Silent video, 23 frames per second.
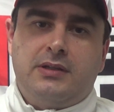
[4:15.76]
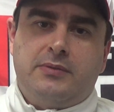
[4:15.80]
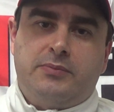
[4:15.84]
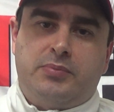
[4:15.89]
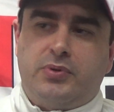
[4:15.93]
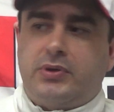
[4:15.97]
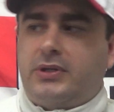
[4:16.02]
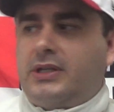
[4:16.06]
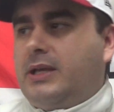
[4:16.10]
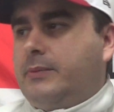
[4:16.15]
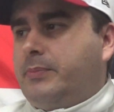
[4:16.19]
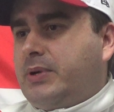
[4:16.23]

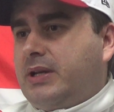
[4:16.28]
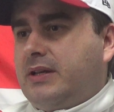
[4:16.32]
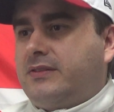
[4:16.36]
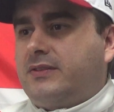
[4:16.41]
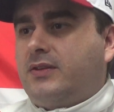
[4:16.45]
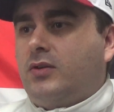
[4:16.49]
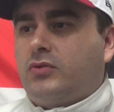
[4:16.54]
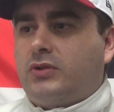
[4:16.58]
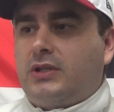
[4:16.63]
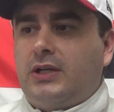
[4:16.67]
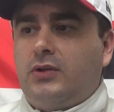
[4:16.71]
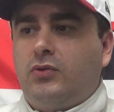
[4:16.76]
Por quê? Porque eles
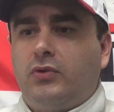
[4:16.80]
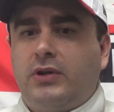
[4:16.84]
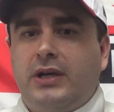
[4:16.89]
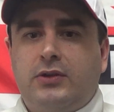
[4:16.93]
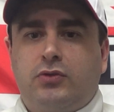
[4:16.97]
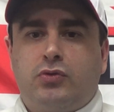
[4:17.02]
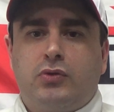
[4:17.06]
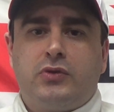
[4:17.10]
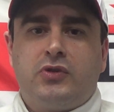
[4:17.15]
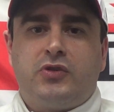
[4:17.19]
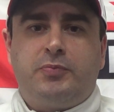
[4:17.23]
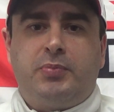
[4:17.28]
estão tendo um
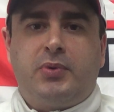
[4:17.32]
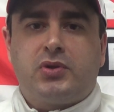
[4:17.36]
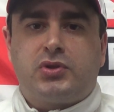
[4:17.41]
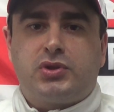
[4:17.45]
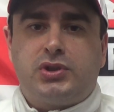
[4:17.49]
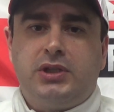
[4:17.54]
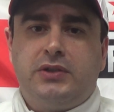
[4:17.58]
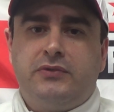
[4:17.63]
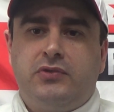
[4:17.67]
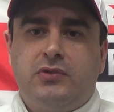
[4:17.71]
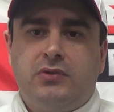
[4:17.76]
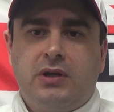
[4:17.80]
retorno
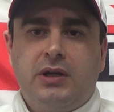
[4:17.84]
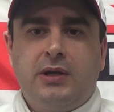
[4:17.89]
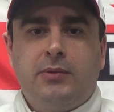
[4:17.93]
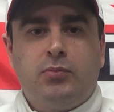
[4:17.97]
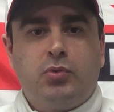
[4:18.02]
esportivo